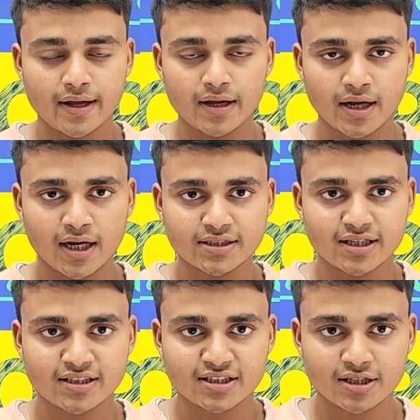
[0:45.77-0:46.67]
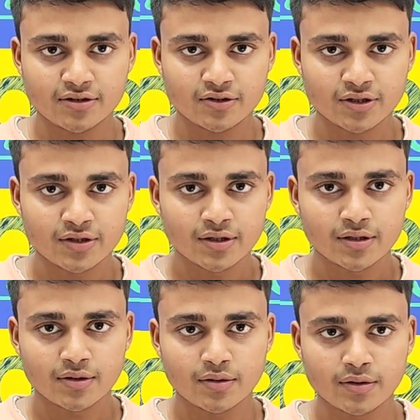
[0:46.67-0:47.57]
यहाँ से अच्छा और
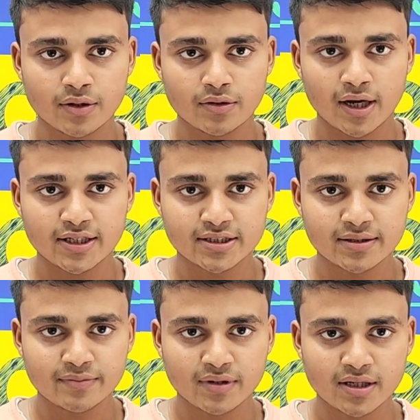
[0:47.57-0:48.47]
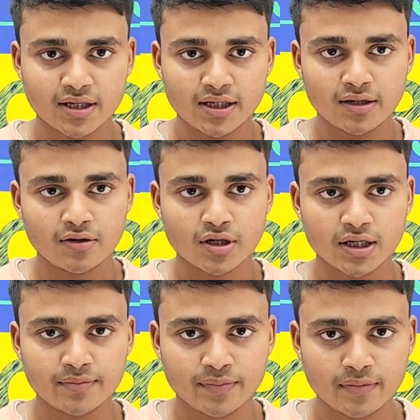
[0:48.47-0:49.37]
आई के लिए और
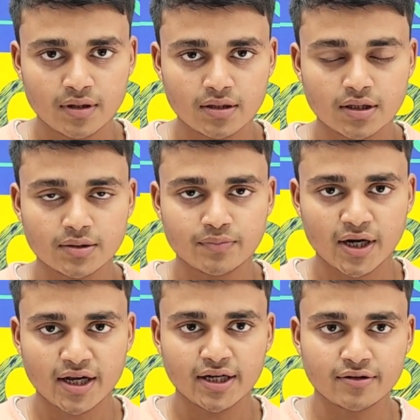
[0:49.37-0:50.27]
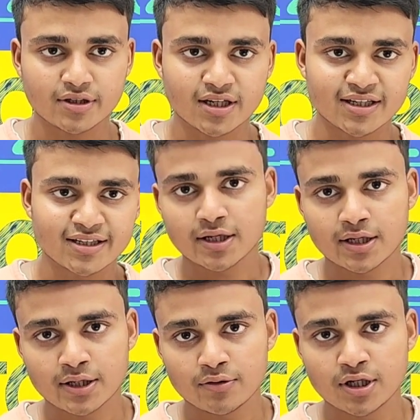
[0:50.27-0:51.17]
कहीं पढ़ाई नहीं होता है
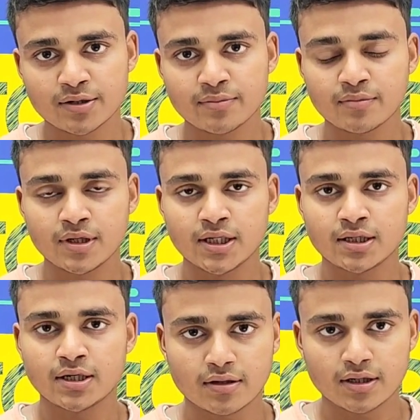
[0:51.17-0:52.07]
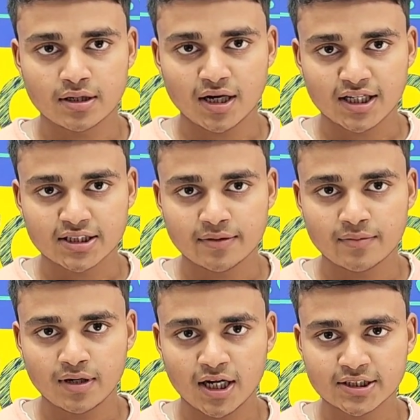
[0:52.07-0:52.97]
यूलर में हर एक क्लास के
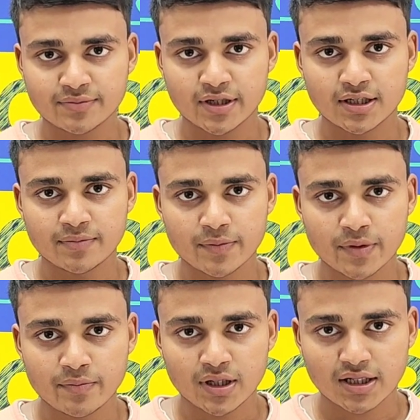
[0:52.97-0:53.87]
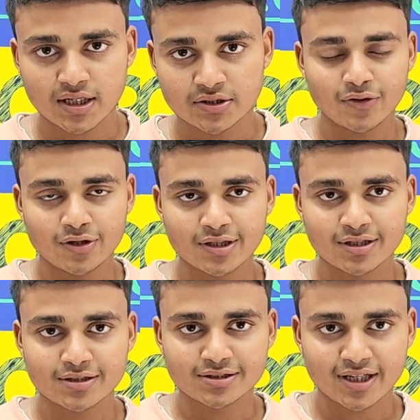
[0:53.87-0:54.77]
लास्ट में डीपीपी मिलता है जो
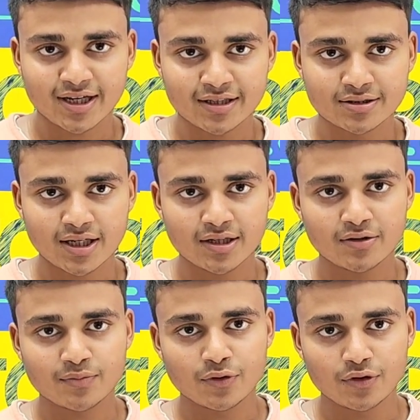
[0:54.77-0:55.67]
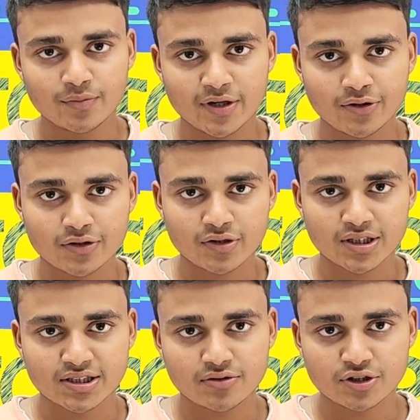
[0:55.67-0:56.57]
शायद और बुंडू में और
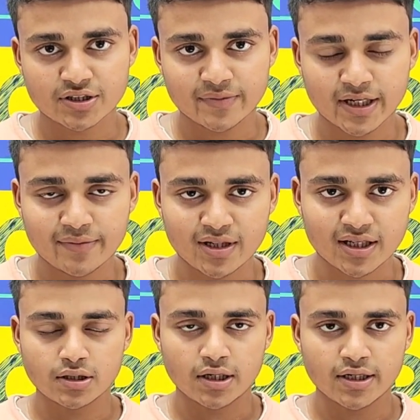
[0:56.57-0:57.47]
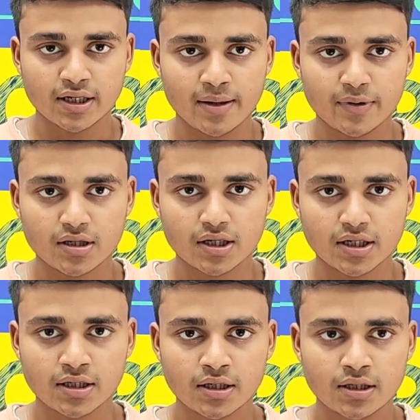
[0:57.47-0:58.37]
किसी कोचिंग में नहीं मिलता है यहाँ पर हर एक